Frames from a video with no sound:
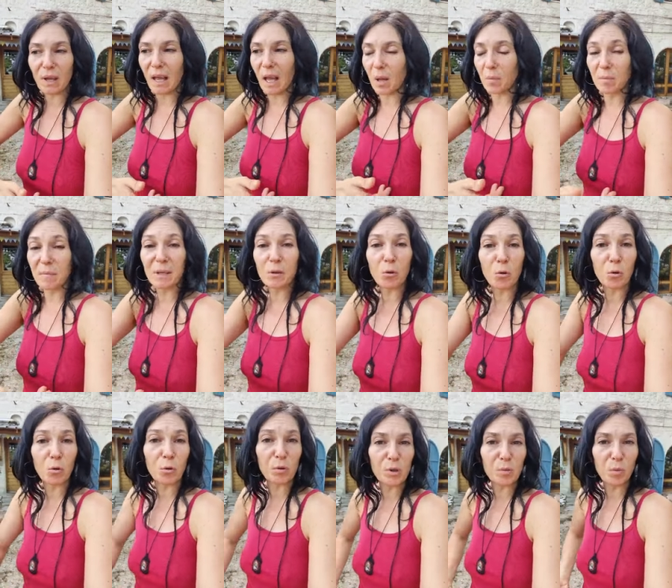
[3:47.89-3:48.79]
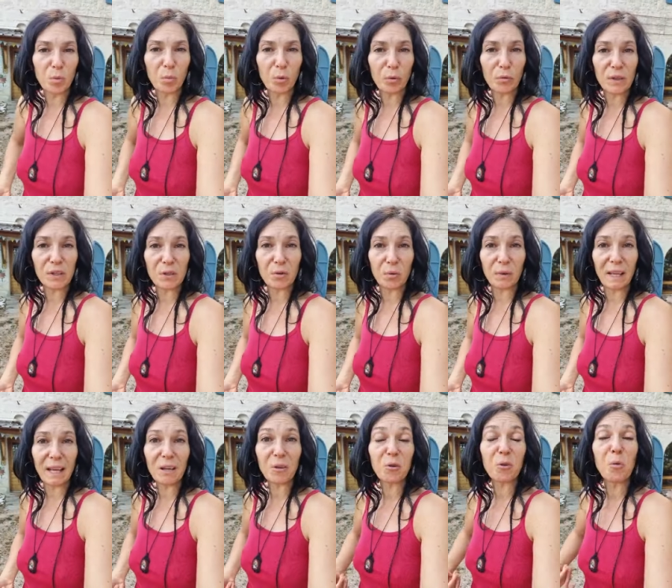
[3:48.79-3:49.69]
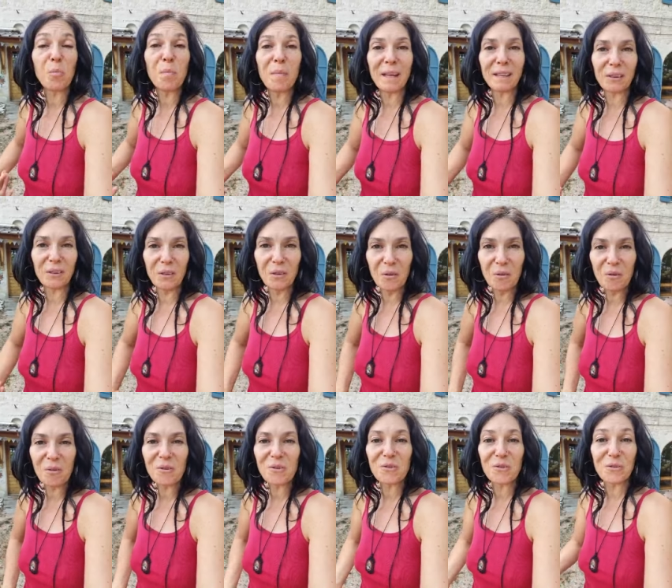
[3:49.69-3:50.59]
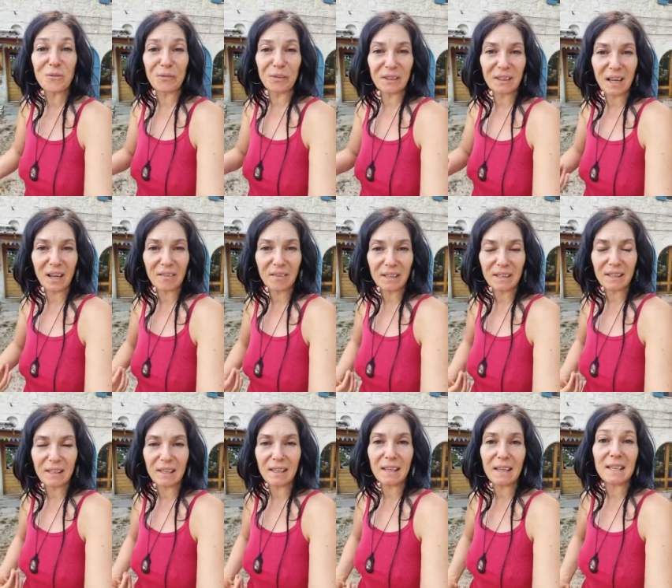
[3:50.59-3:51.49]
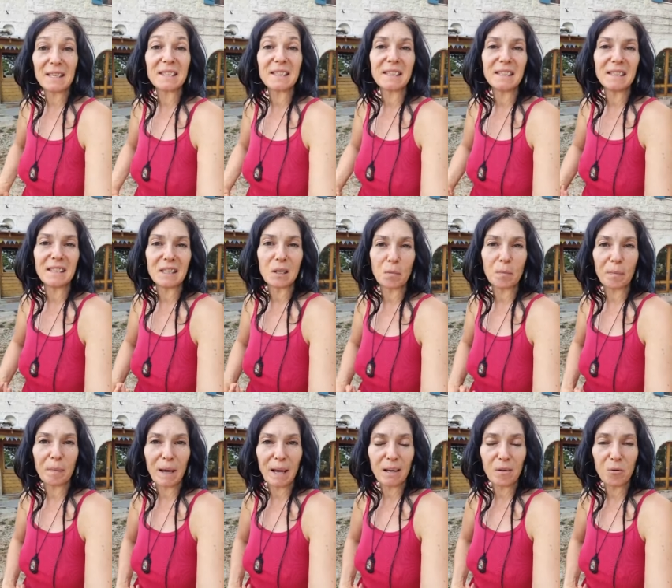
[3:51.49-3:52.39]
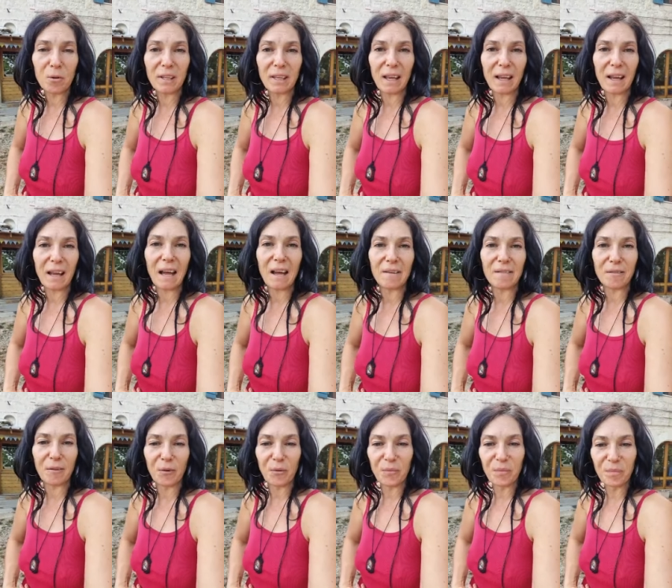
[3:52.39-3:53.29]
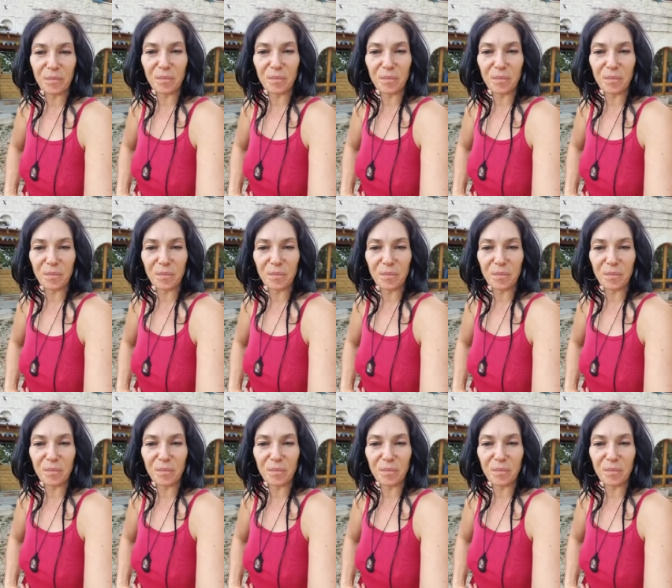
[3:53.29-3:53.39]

un microcosme professionnel que maintenant je fais travailler et ce qui n'était pas le cas avant.